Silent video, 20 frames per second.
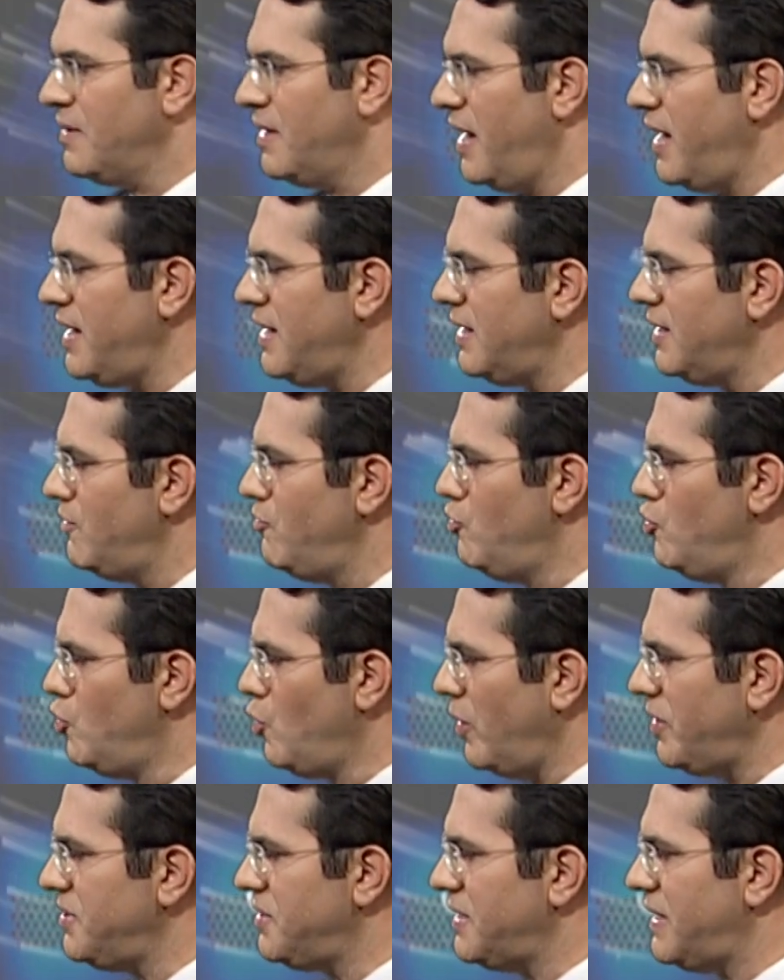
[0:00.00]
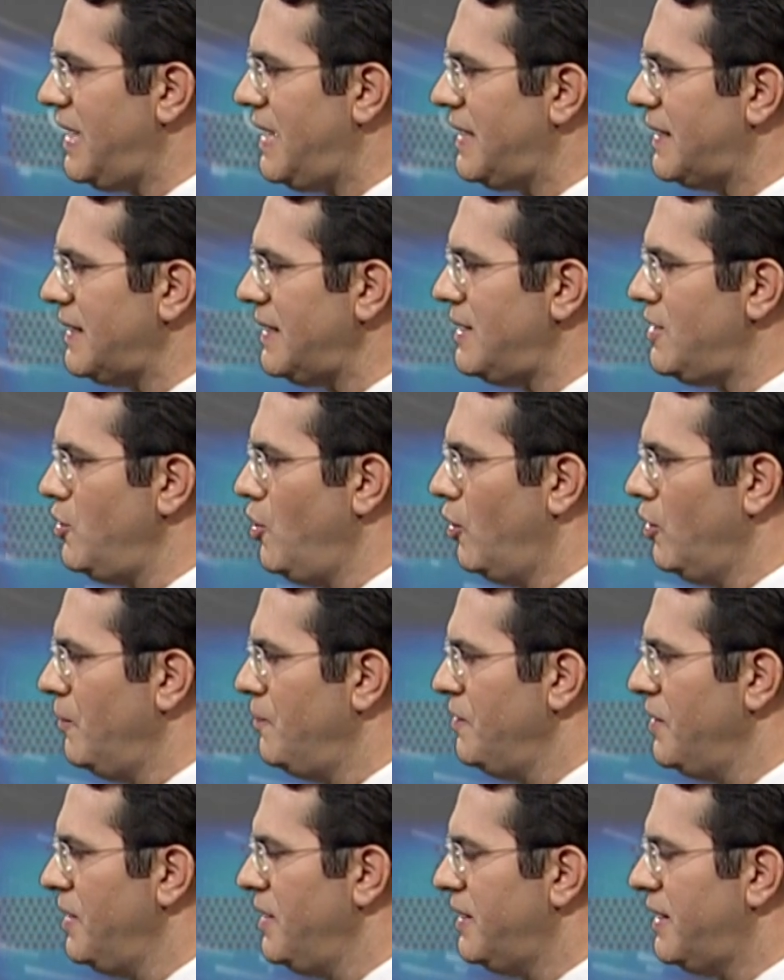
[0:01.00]
en nuestra
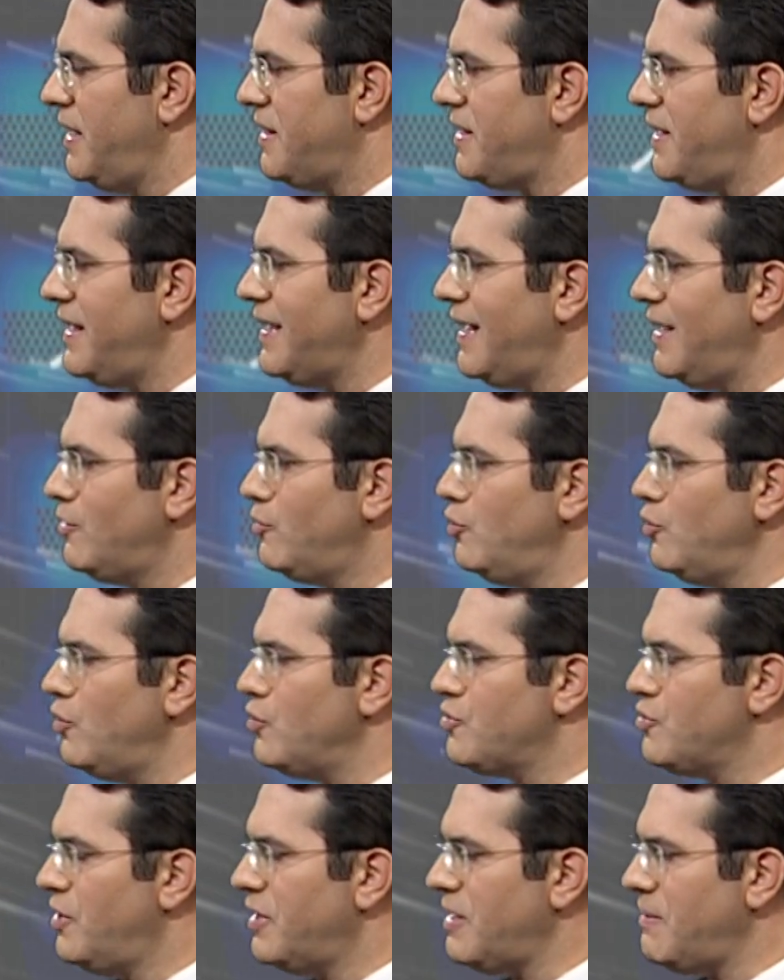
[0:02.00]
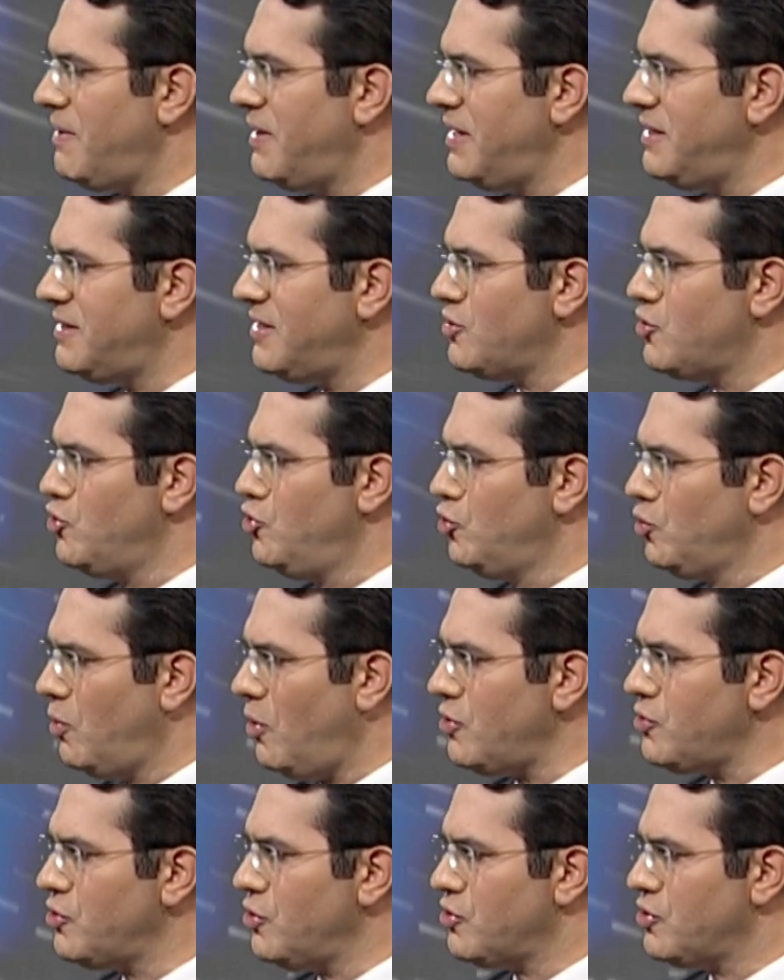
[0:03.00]
región, quedarán algunos remanentes
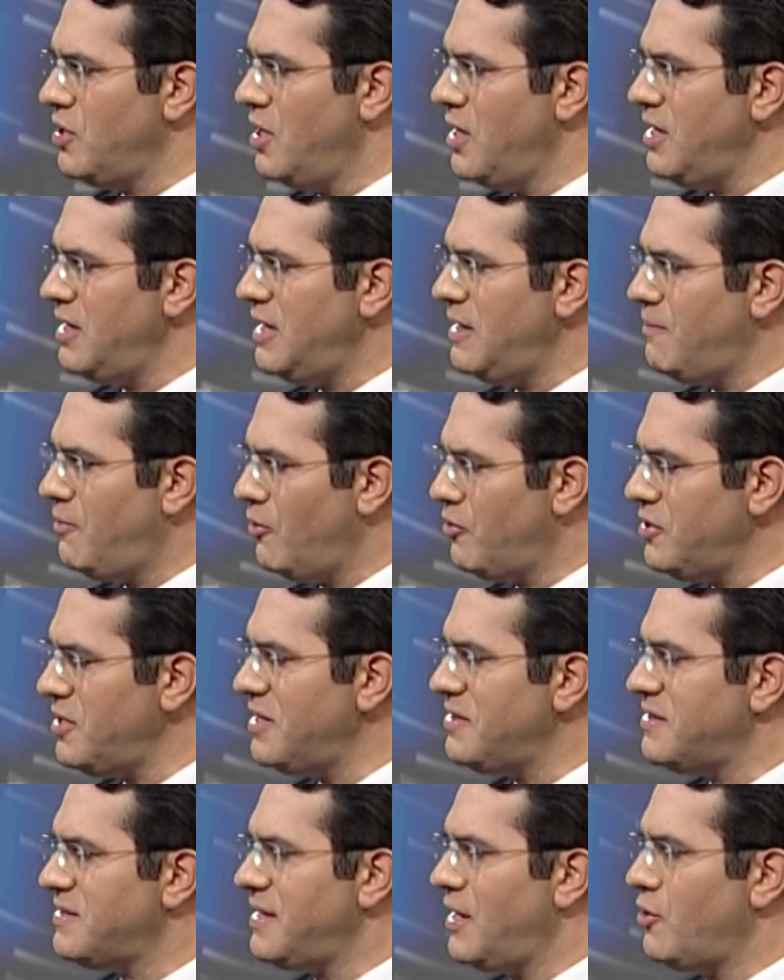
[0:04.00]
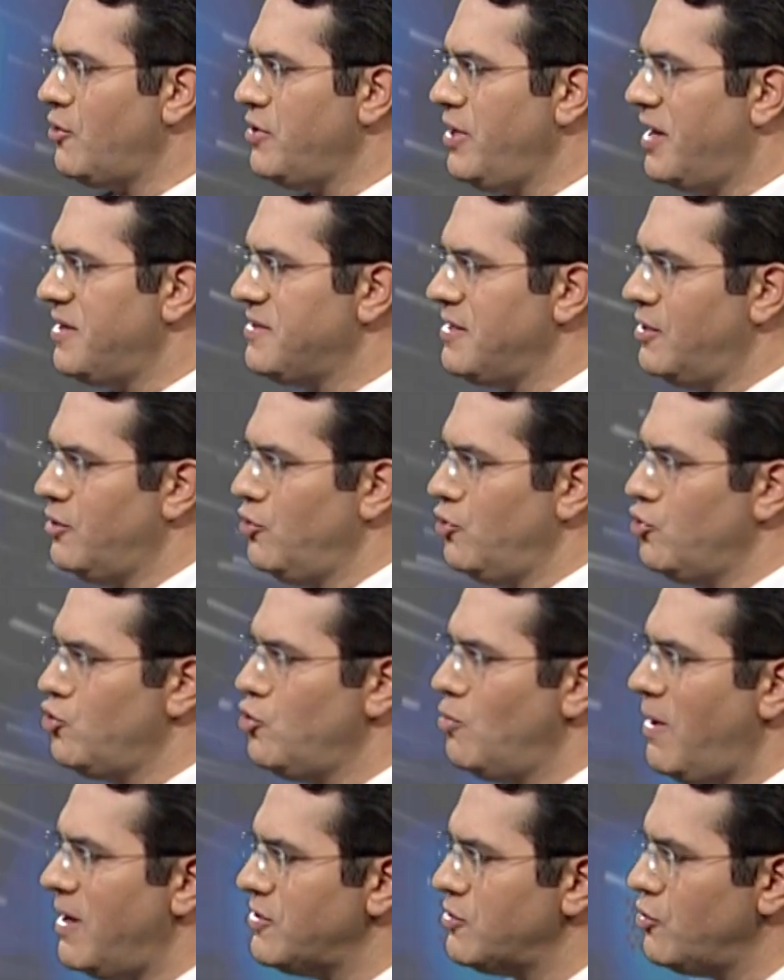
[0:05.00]
nubosos y podrían desarrollarse algunos
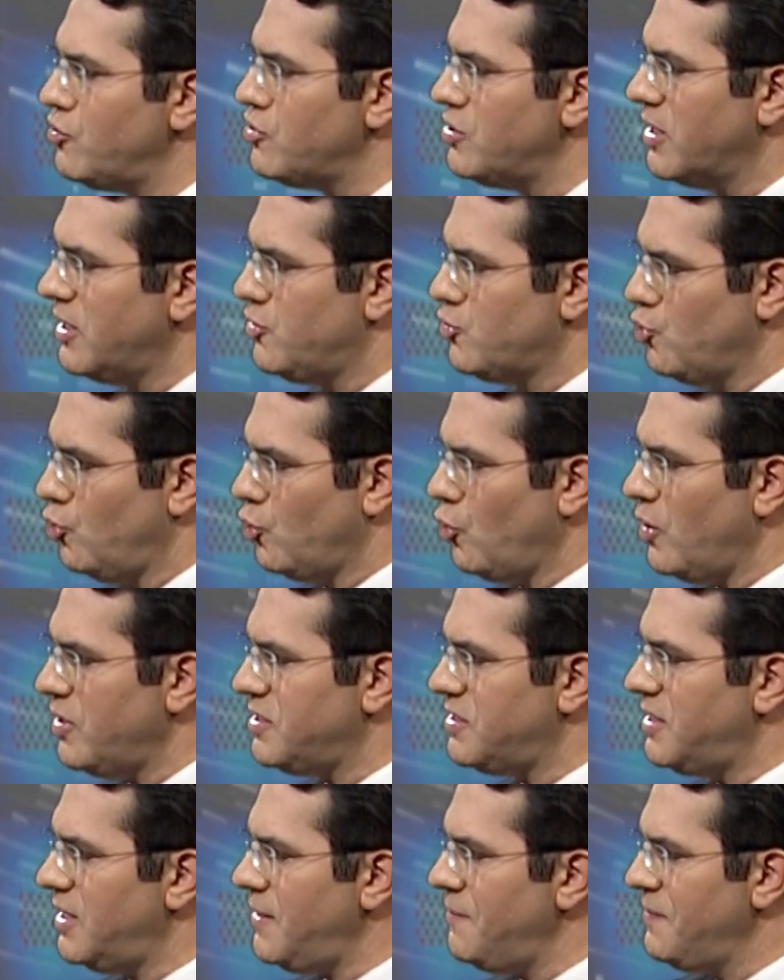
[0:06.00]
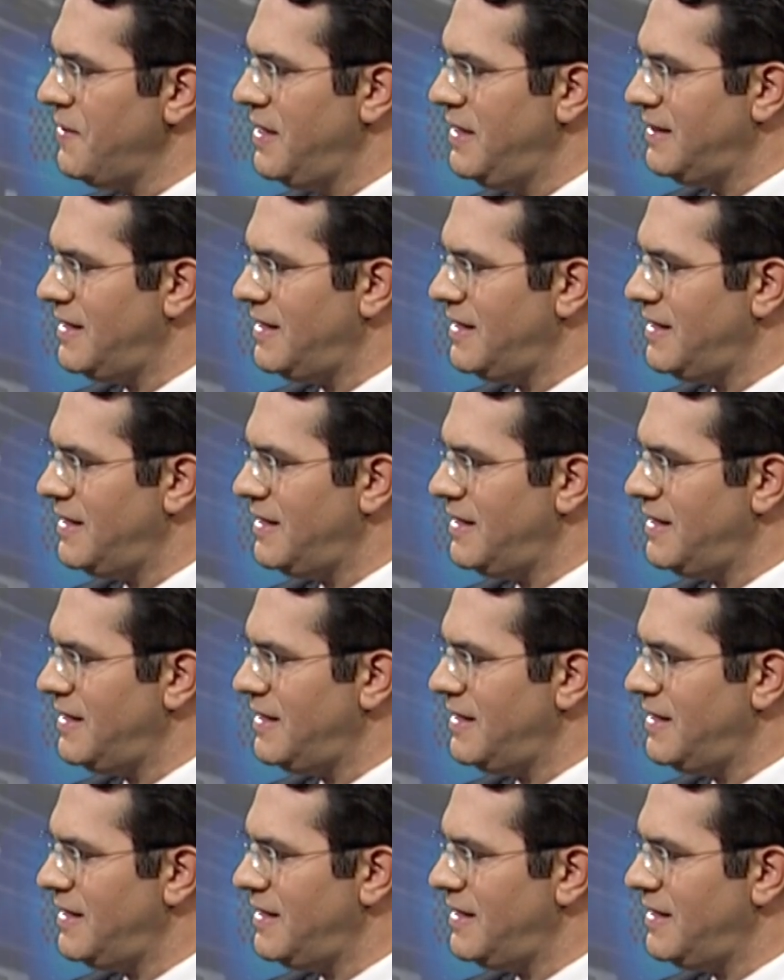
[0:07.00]
chubascos en el suroeste,